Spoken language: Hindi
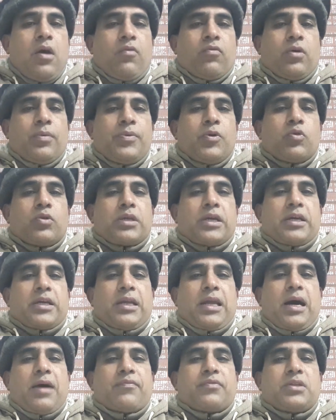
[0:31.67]
वो भी उनके
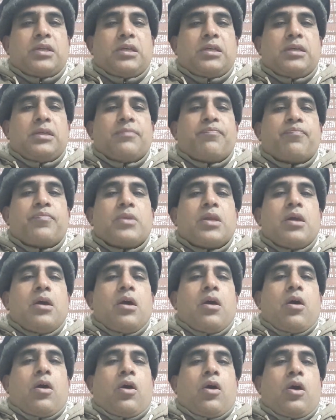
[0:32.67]
खिलाफ थी
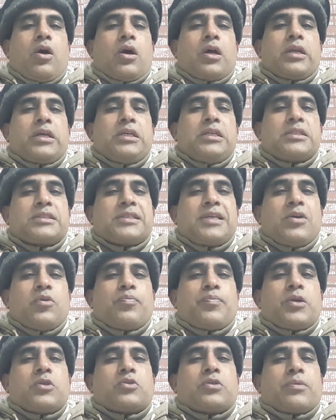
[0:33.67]
और इसके
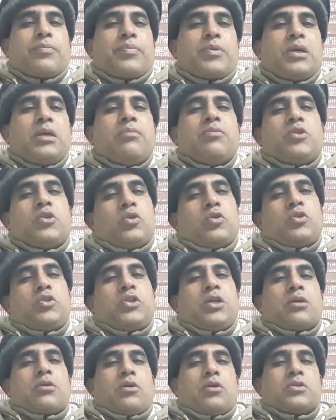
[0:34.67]
ऊपर सुप्रीम
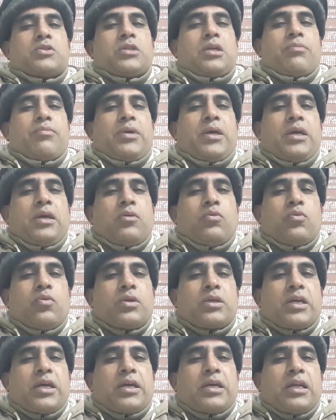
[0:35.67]
जुडिशल काउंसिल में
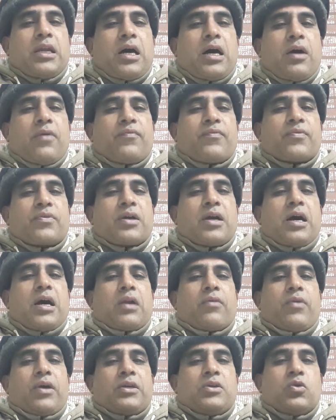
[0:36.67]
उनके खिलाफ
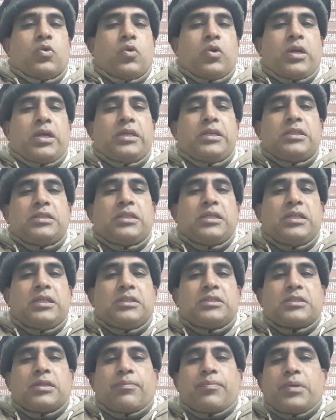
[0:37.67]
कार्रवाई हो रही
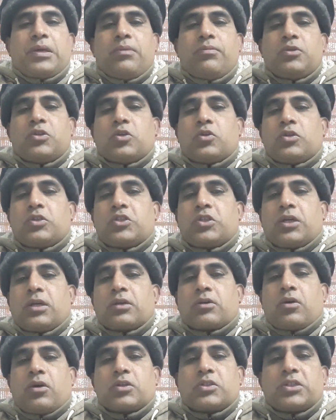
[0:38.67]
थी सुप्रीम
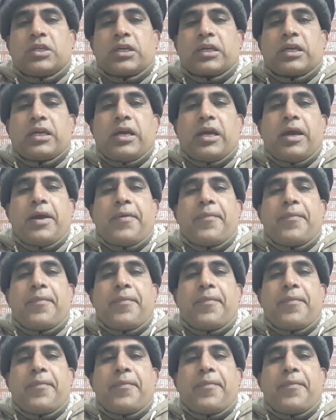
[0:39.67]
जुडिशल काउंसिल के